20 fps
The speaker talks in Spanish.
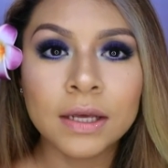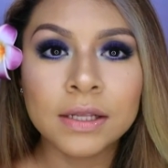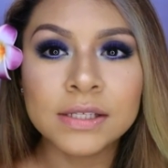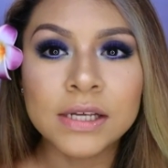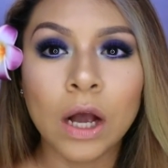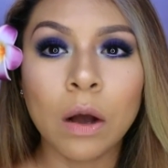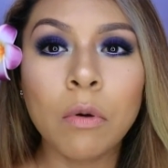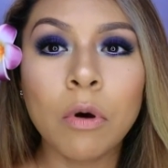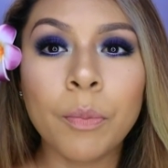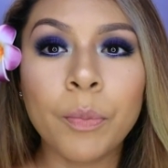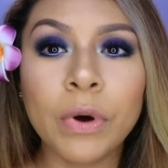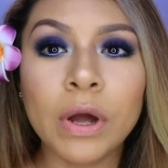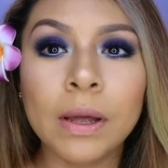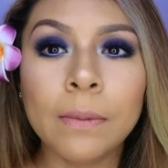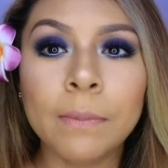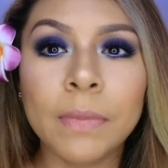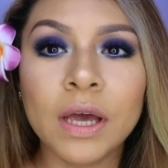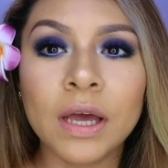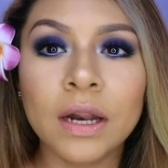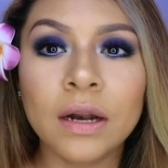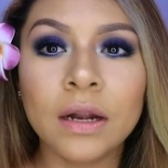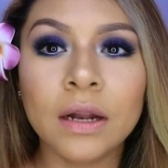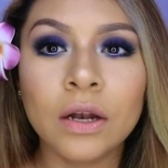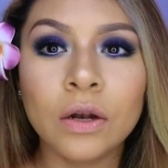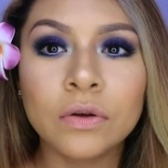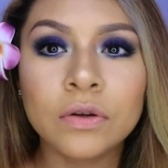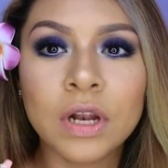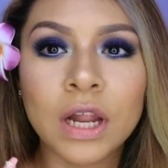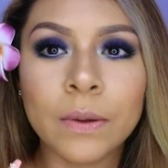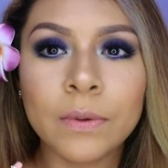Ya como pueden ver,
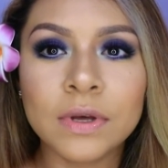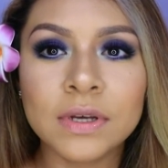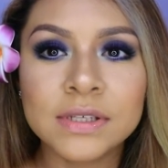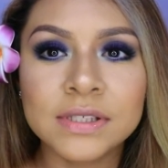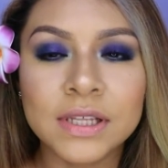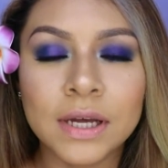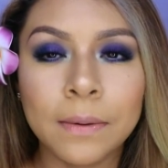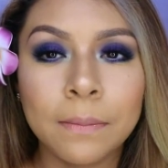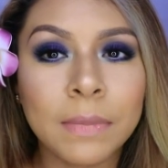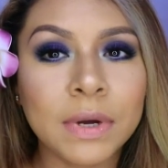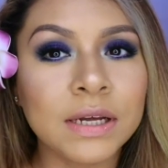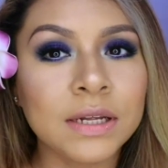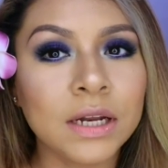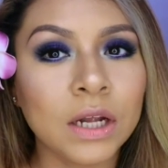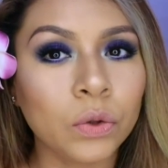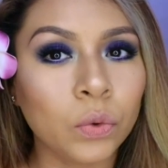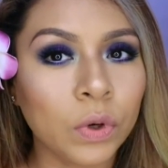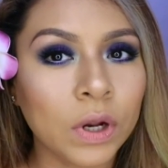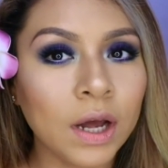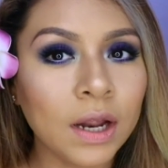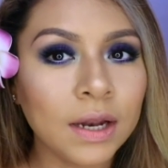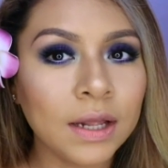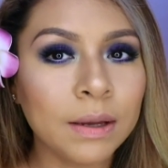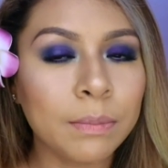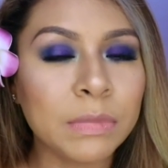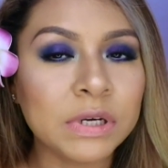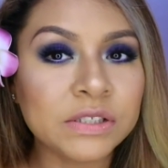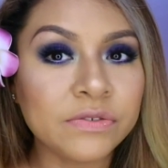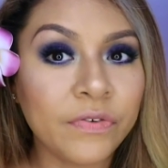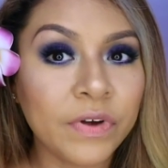los labios están más
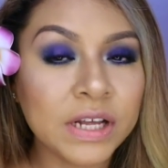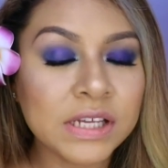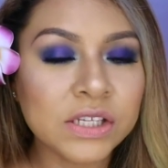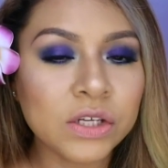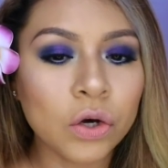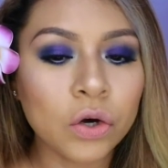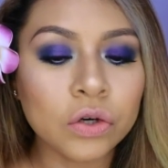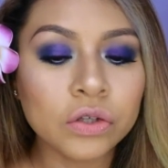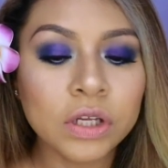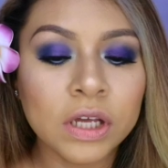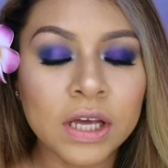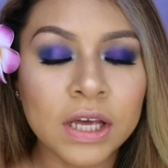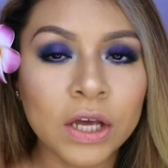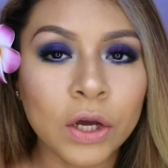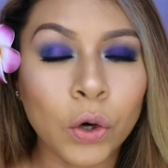naturales, más frescos,